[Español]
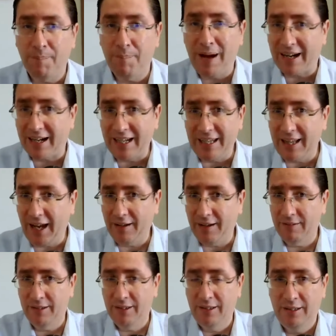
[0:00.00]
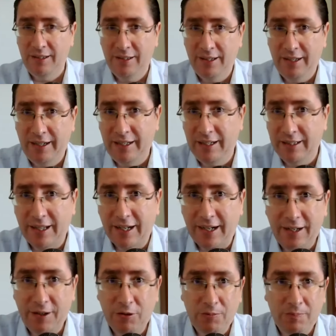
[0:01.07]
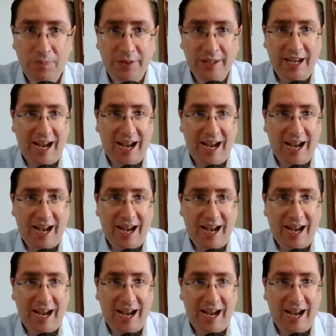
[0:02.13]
barrida en el terreno,